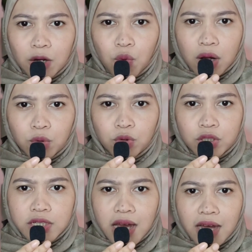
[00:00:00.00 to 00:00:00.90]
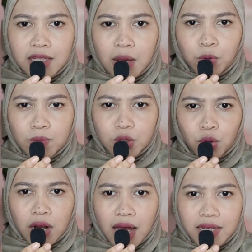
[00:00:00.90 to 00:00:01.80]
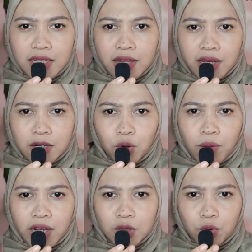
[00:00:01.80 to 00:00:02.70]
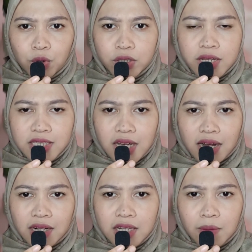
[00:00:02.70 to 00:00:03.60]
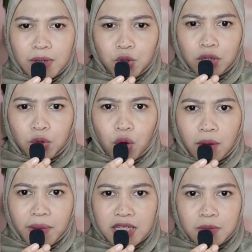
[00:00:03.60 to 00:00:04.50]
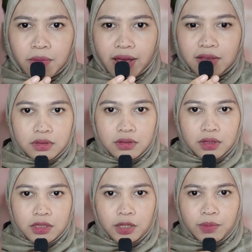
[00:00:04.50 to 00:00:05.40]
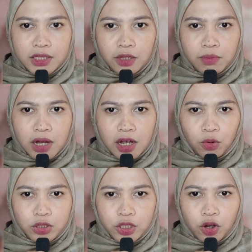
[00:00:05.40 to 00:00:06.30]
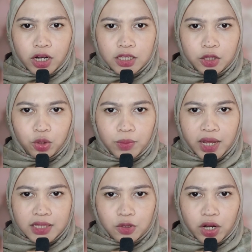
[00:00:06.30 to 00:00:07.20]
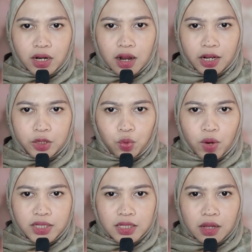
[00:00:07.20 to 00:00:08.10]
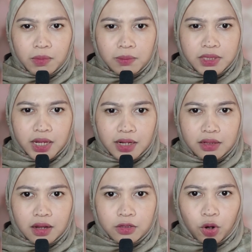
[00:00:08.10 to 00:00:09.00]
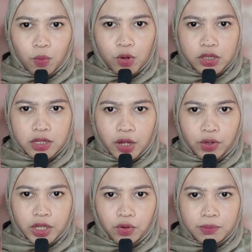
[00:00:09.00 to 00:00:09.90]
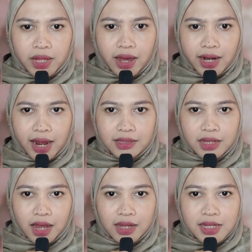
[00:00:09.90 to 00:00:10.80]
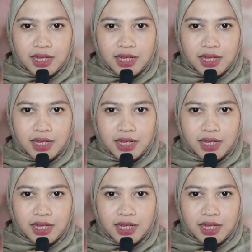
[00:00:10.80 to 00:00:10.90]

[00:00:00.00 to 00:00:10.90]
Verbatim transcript: di luar hujan, dia pun masuk lagi deh ke rumah itu dan sekarang dia masuk ke ruang basement. Tiba-tiba kucing oranye itu melihat seorang kakek tua yang sedang berbicara dengan robot dan hewan-hewan peliharaannya.